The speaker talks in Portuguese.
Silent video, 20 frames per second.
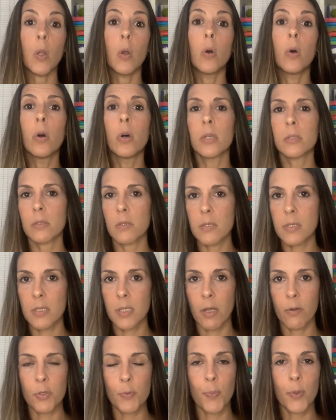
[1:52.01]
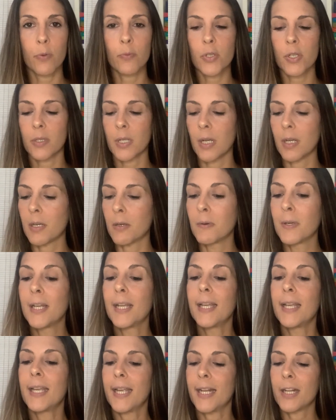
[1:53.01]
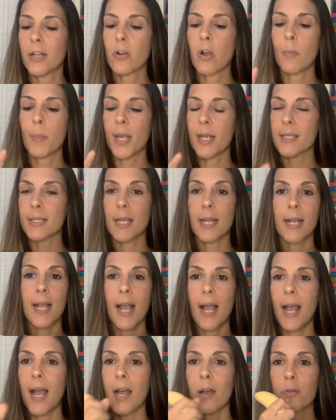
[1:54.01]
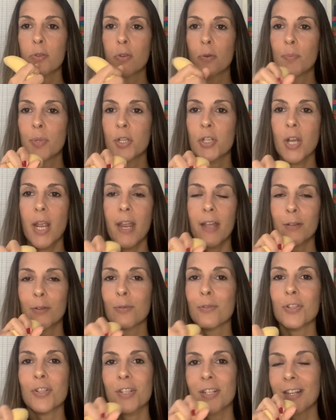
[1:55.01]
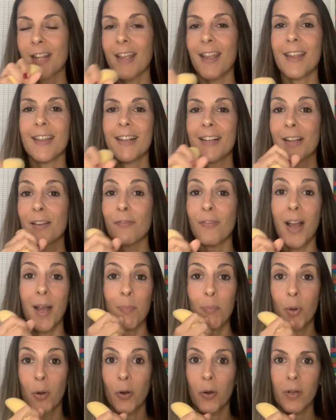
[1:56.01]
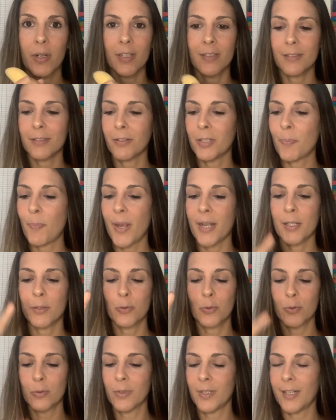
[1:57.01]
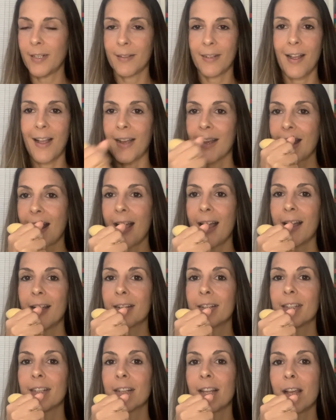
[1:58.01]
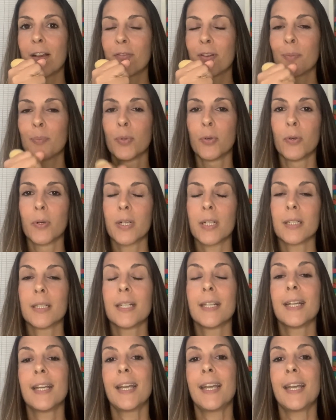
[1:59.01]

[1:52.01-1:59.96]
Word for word: Outro sinal de prontidão, ele começa a agarrar os objetos, né, e levar a boca. Então ele pega tudo, ele agarra e leva a boca.